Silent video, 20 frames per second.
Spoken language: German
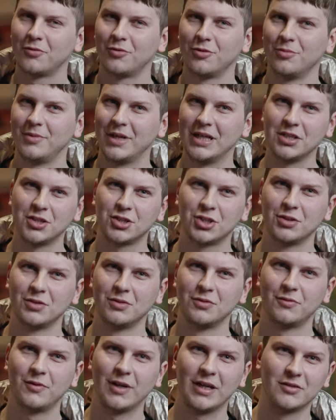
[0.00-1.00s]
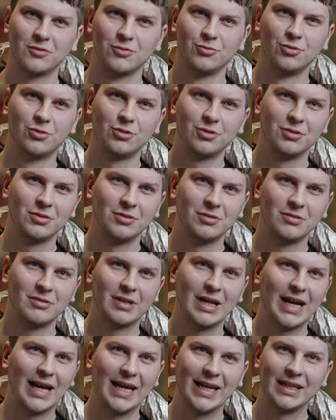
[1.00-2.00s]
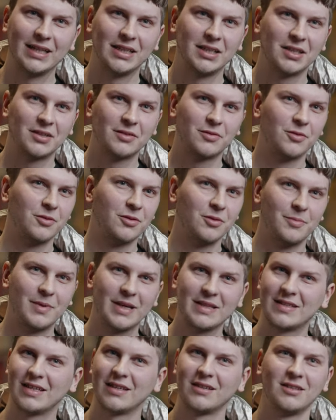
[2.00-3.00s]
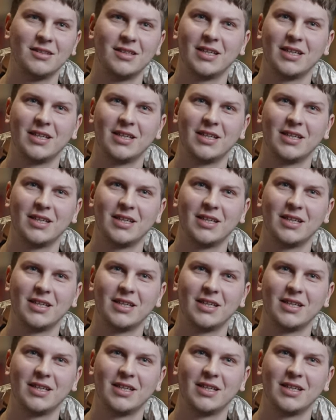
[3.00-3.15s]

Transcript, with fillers: wo Menschen versuchen, eigentlich für eine bessere,